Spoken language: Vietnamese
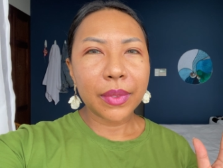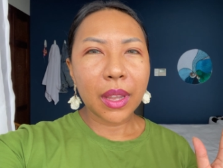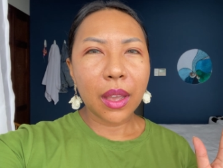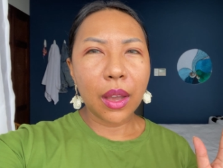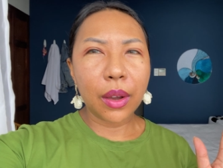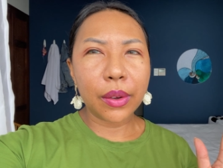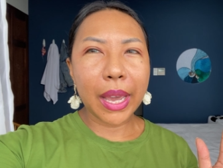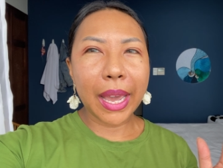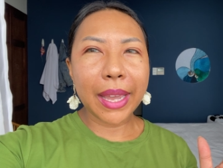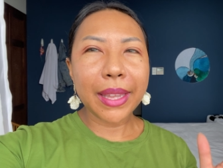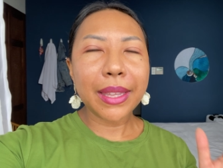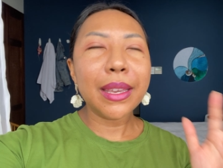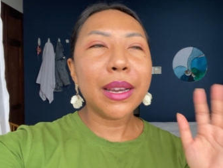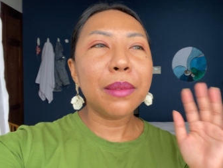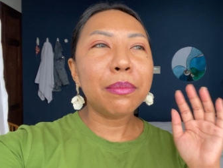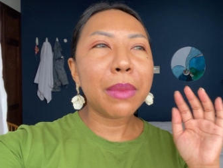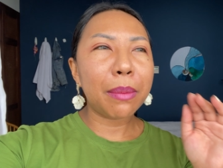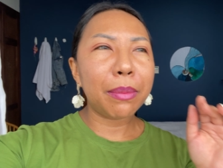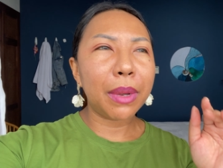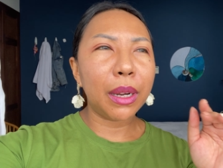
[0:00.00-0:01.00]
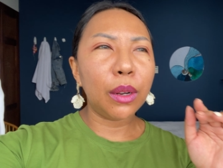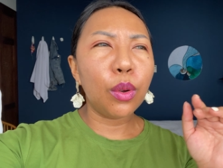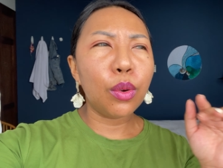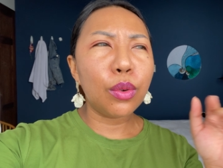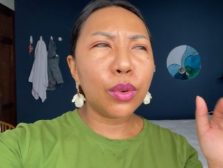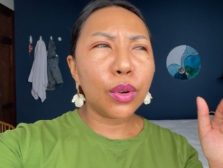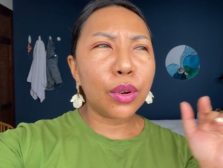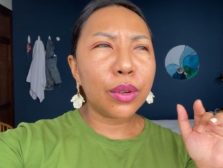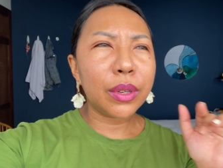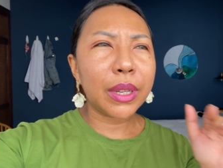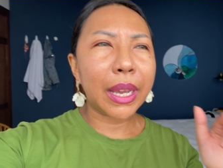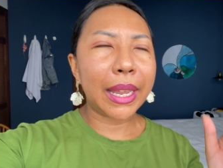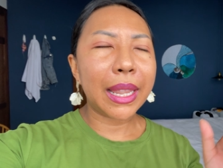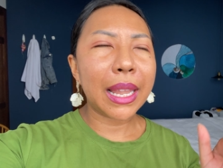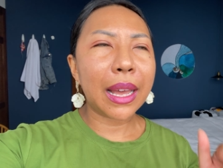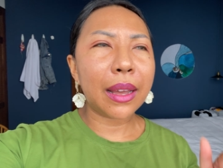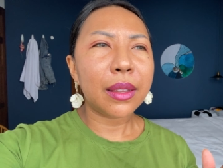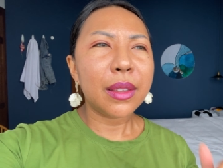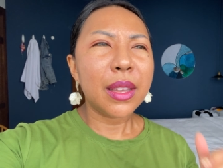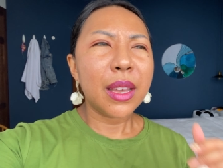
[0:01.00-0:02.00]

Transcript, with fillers: okay nhưng mà mình luôn luôn nghĩ là